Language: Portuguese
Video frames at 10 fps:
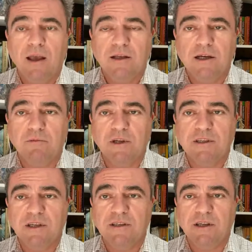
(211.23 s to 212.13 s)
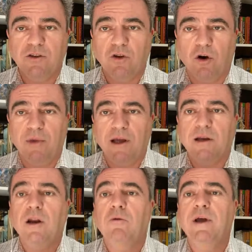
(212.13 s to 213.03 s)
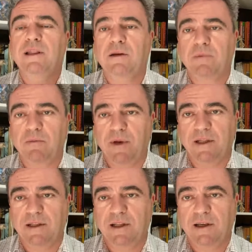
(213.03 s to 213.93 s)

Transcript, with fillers: digamos assim, sintoma, não entra para a planta.